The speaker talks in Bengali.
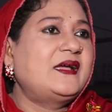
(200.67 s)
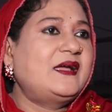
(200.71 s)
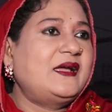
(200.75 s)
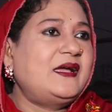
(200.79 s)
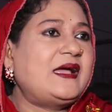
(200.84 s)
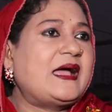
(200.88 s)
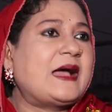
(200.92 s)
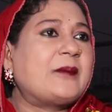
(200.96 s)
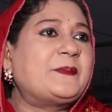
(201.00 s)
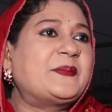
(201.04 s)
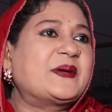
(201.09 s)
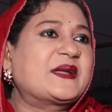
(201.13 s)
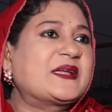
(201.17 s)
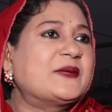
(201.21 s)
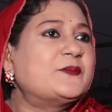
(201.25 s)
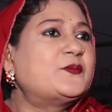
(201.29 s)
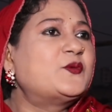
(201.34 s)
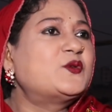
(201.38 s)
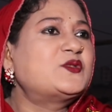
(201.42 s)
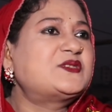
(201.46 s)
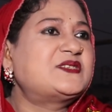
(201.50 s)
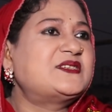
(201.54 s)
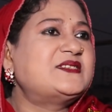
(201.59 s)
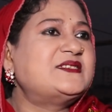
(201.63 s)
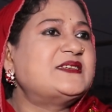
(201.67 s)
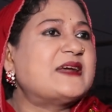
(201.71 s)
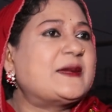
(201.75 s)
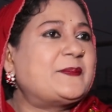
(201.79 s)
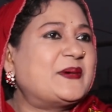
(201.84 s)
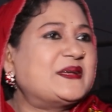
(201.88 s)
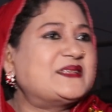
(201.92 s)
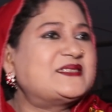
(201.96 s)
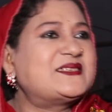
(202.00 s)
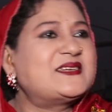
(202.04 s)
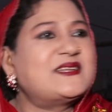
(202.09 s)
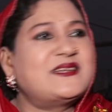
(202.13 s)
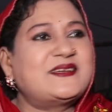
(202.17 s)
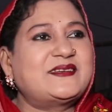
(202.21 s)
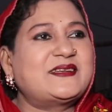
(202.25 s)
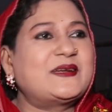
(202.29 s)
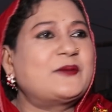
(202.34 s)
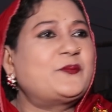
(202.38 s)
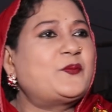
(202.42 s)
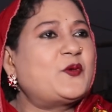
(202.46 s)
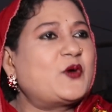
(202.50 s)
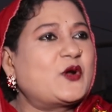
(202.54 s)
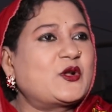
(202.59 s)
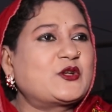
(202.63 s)
হ্যাঁ আপাকে বলছি যে আপা ছেলেটার
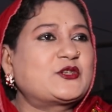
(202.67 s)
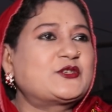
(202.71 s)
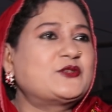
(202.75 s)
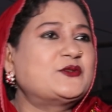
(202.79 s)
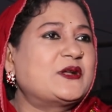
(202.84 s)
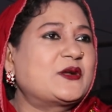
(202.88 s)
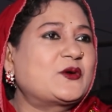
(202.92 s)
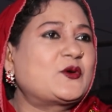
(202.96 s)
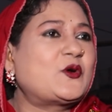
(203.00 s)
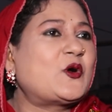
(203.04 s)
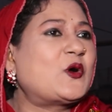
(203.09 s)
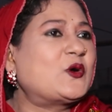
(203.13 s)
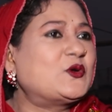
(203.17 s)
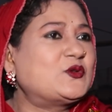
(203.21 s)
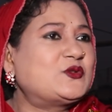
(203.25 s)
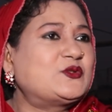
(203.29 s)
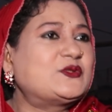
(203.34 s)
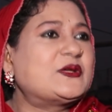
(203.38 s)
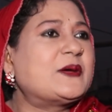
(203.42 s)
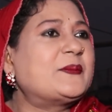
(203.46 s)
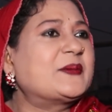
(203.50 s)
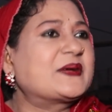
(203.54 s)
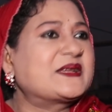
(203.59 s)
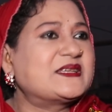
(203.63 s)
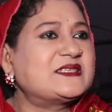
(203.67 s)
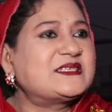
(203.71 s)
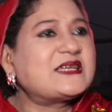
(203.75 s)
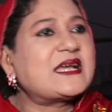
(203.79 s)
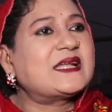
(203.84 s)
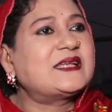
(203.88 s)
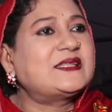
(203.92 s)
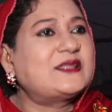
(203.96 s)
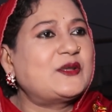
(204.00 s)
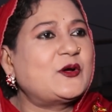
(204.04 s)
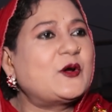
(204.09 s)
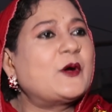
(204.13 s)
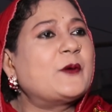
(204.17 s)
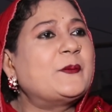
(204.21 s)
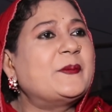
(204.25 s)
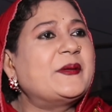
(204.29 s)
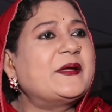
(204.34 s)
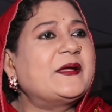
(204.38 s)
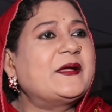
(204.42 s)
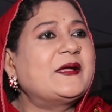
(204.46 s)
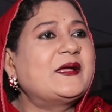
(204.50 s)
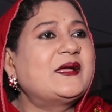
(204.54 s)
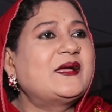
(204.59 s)
পড়াশোনার খরচ তো আমাকে চালাতে হবে